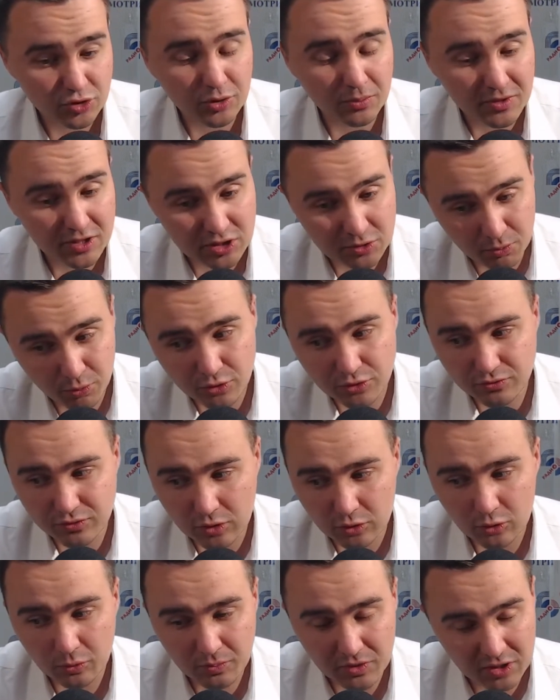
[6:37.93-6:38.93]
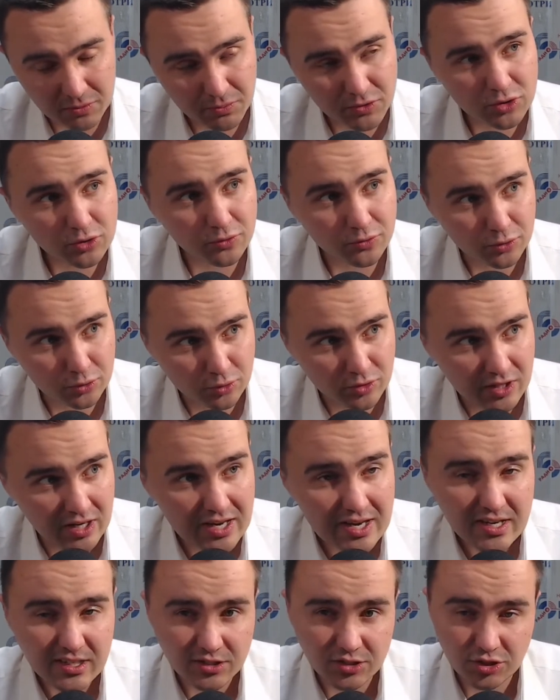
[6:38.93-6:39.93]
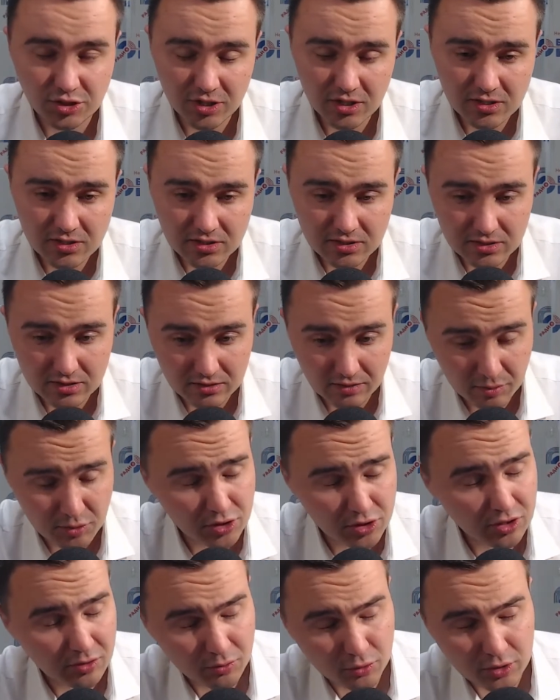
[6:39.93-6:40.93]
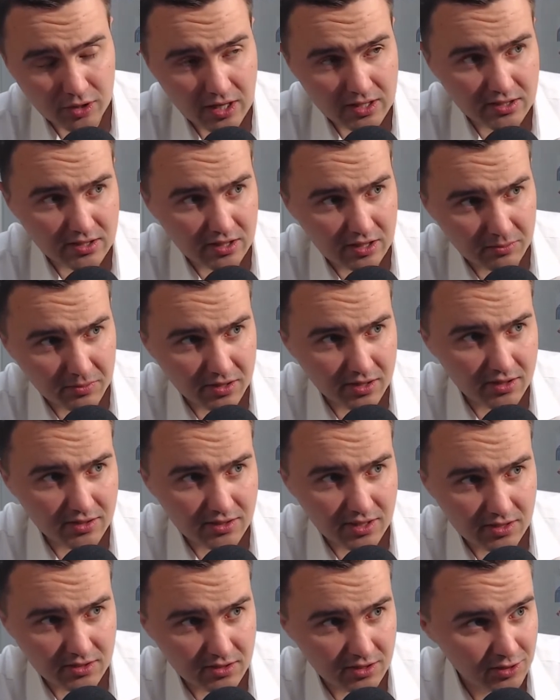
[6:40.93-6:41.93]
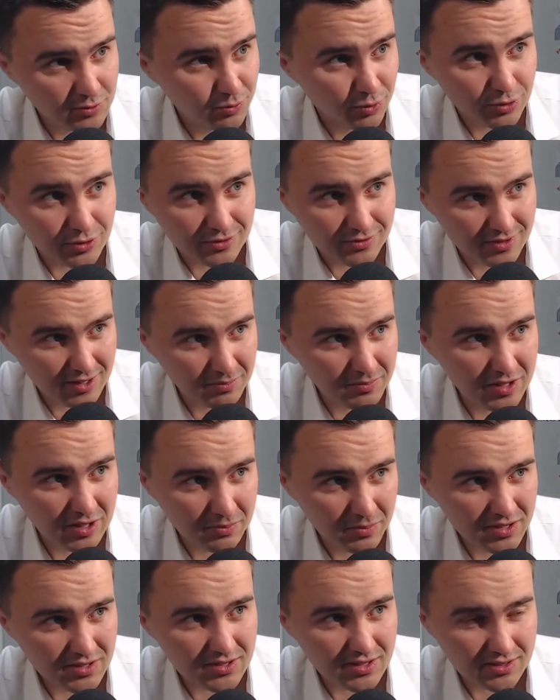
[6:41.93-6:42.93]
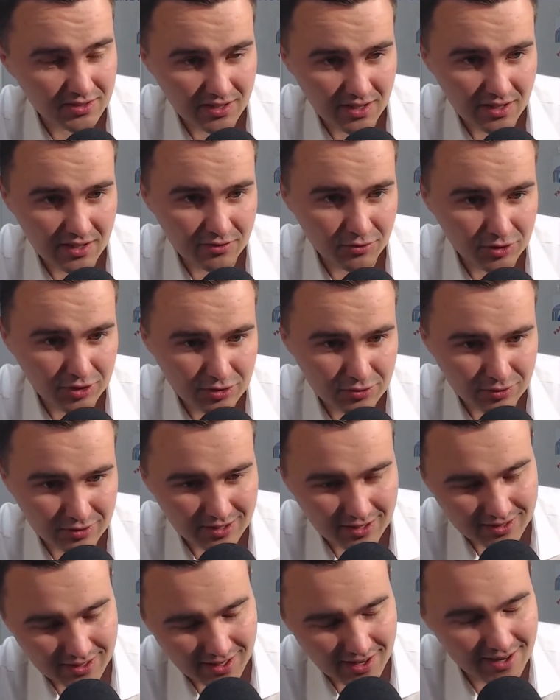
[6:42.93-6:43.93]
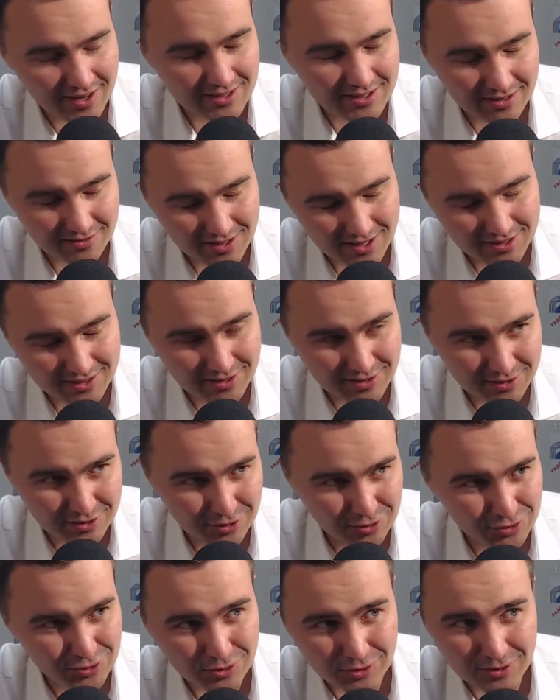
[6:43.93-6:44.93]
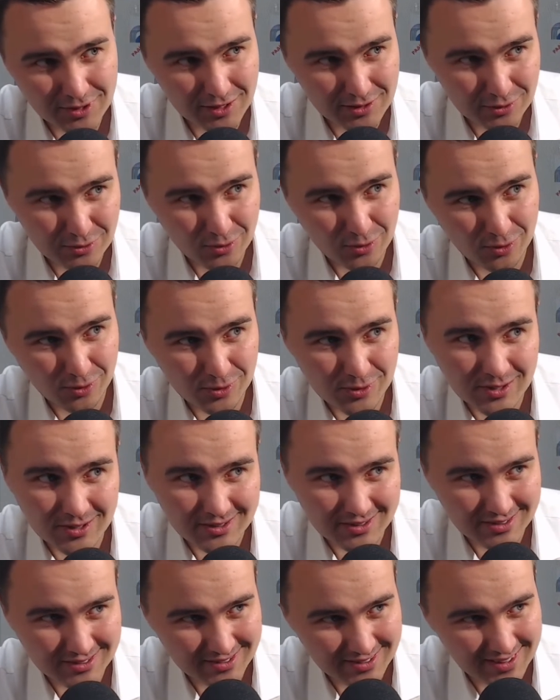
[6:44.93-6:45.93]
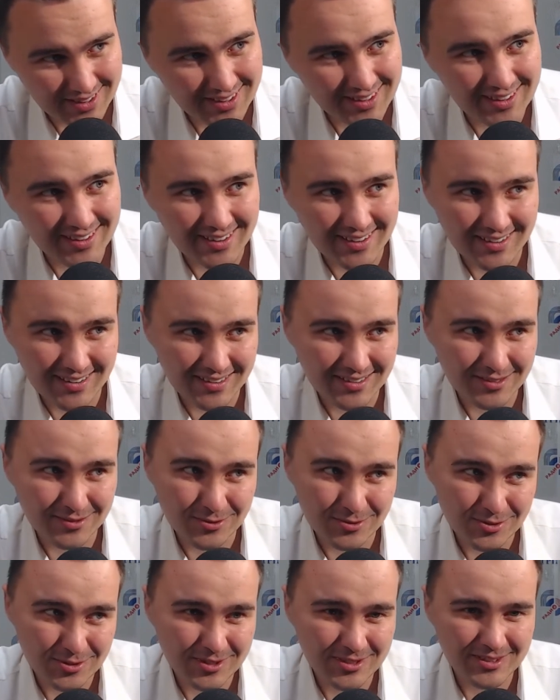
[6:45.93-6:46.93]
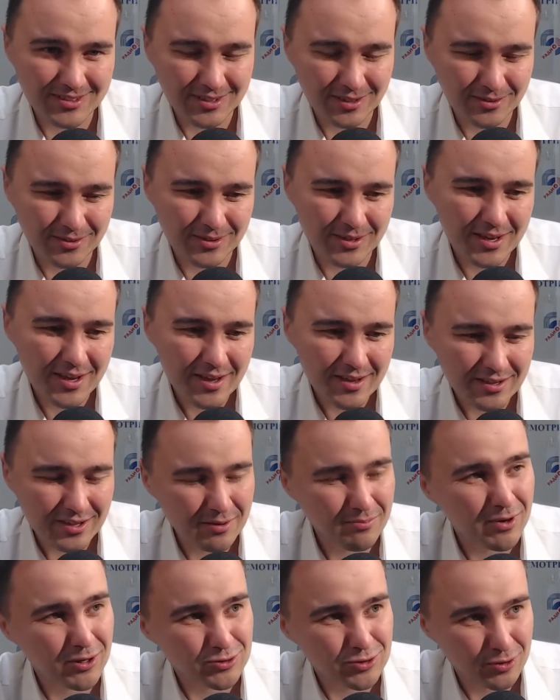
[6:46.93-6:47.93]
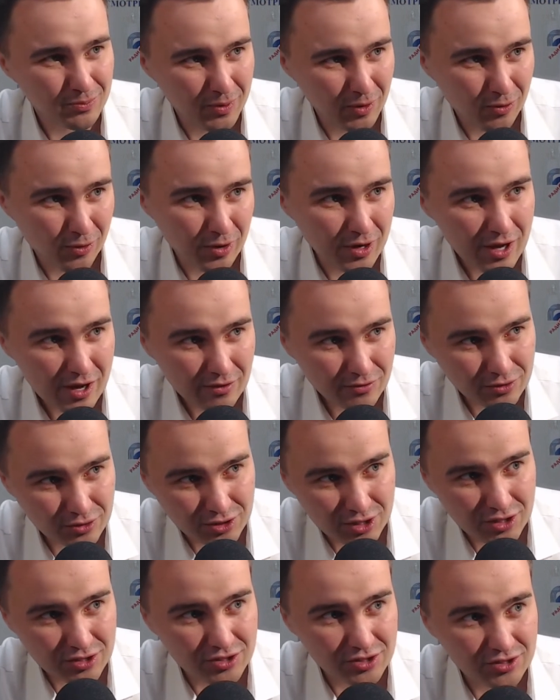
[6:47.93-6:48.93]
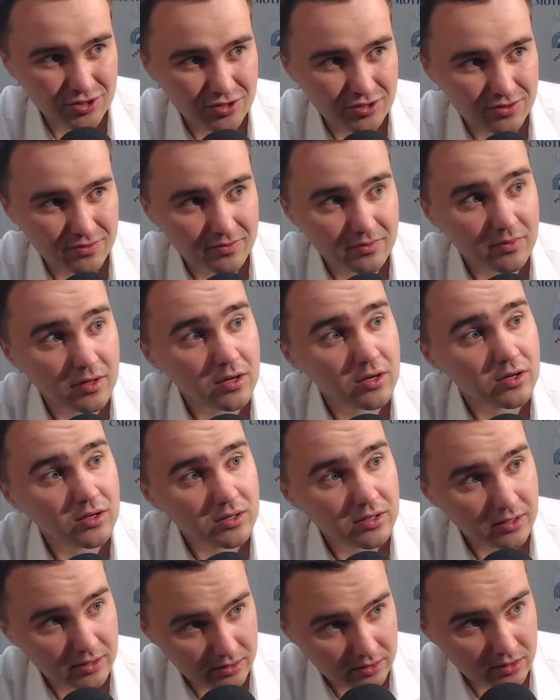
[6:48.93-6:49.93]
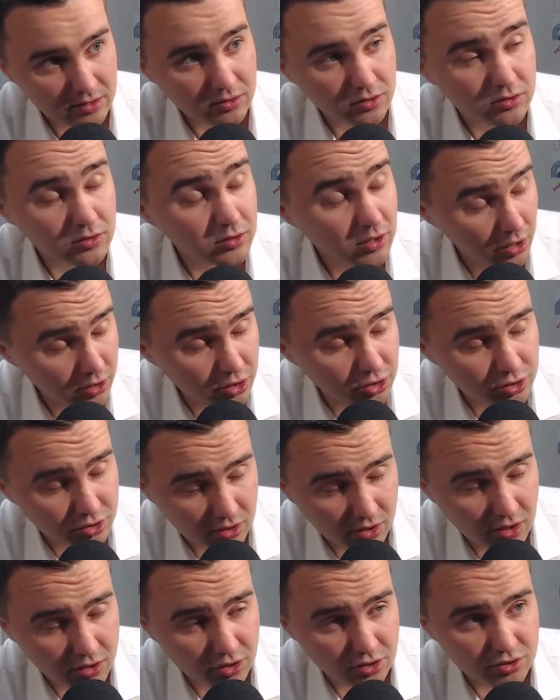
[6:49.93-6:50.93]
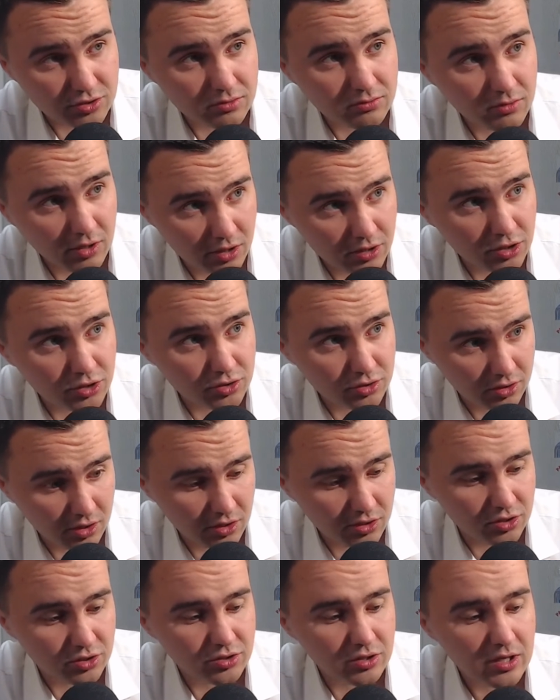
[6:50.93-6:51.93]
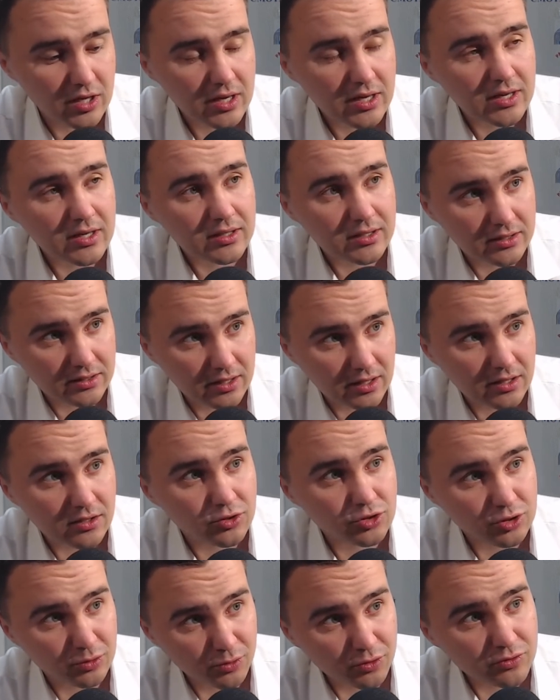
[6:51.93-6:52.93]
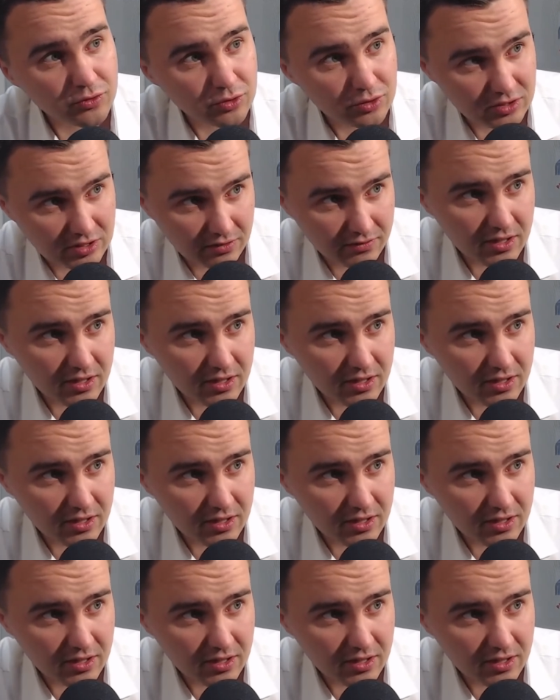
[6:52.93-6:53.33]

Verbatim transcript: чтобы использовать эту переписку в суде. Сейчас э, вообще наблюдается либерализация использования переписок, да, и вот эти вот нотариально заверенные скриншоты, они уходят на уже такой небольшой покой. Все Но, чаще тем не еще... менее, лучше прийти к нотариусу, конечно, показать э, конечно, конечно, переписку, чтобы он да, все это чтобы заверил. он все